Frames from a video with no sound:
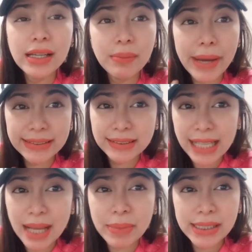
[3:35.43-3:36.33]

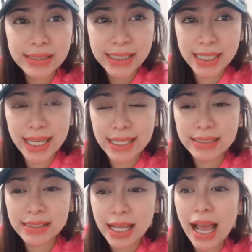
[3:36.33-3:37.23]
maisasama niya si
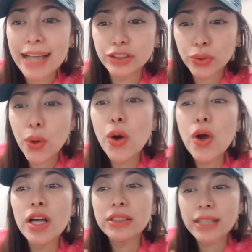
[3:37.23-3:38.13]
Kate sa kaso
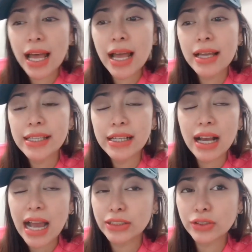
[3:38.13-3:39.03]
na
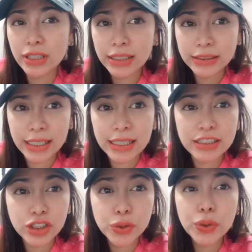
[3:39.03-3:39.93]
ikakaso sa kanya
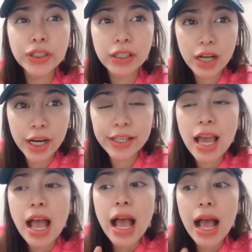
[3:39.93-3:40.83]
ng security guard
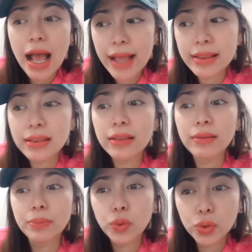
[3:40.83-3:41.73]
at
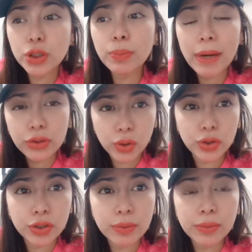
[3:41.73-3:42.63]
bukod pa
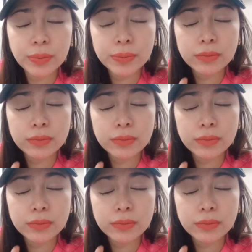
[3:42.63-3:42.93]
doon,